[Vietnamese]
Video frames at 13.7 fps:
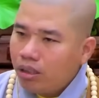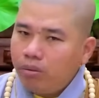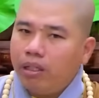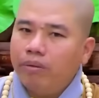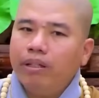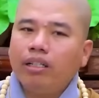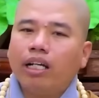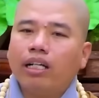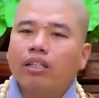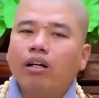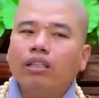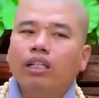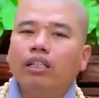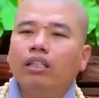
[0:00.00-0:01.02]
Quý vị biết rằng
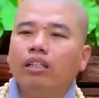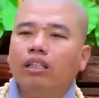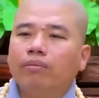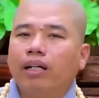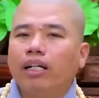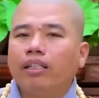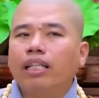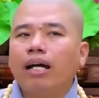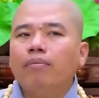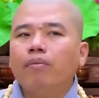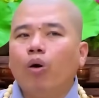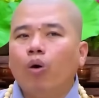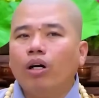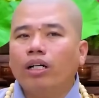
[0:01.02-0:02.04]
có những người mà người ta
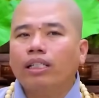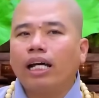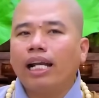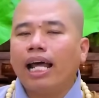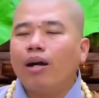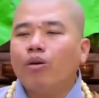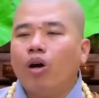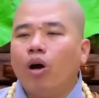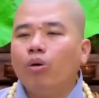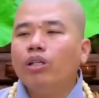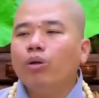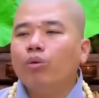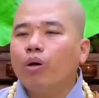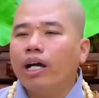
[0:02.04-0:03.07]
buồn, người ta đau
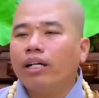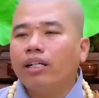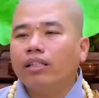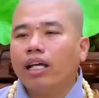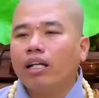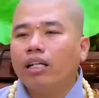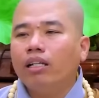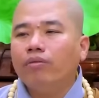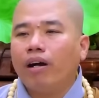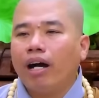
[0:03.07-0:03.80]
khổ gì quá, người ta đi